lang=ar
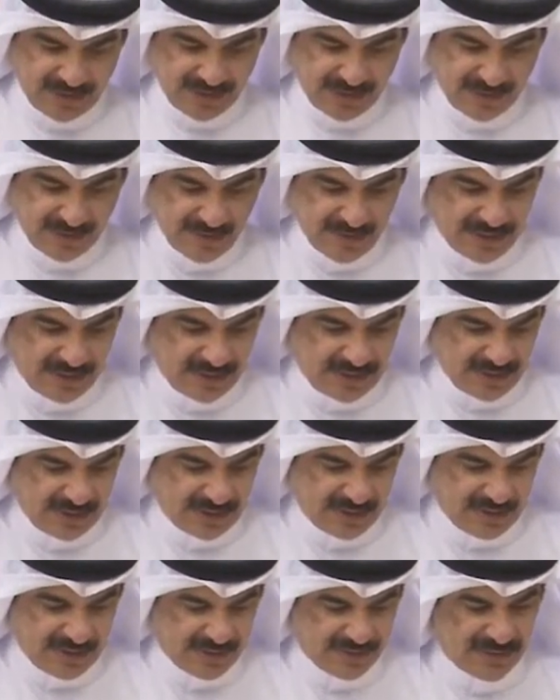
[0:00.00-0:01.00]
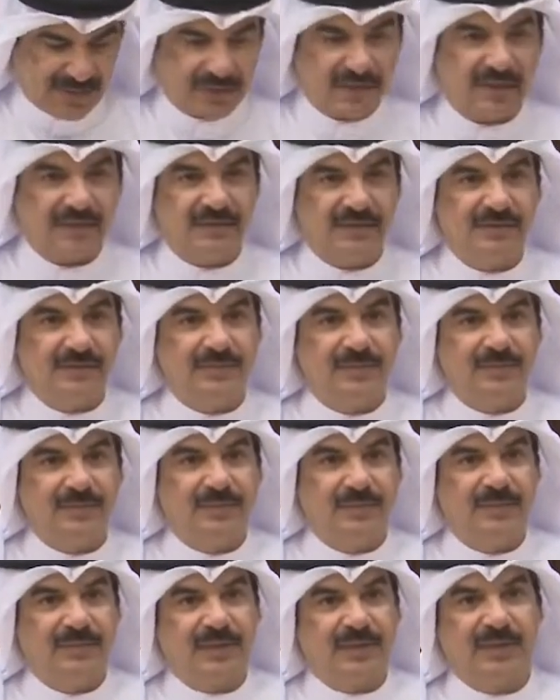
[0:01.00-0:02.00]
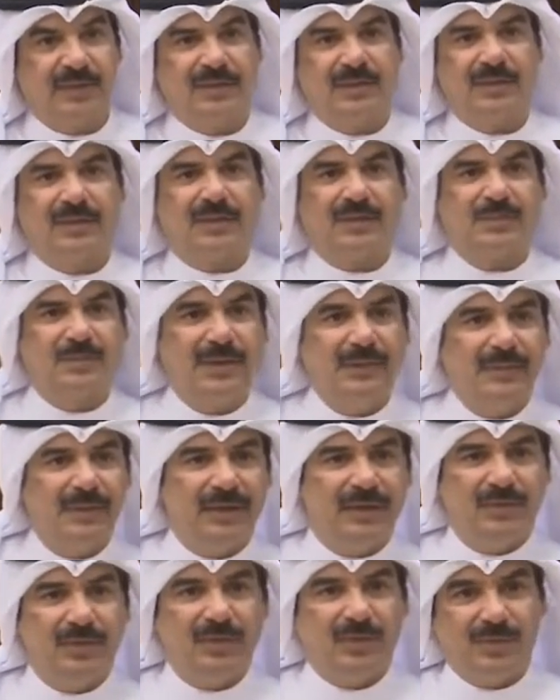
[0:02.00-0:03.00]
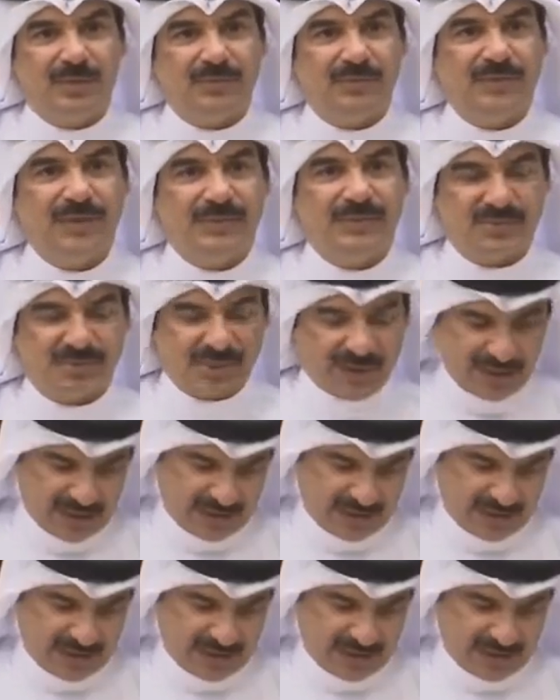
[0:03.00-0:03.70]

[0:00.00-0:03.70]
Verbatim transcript: أصحاب السعادة على استفساراتهم لكن ربما الموضوع فهم بشكل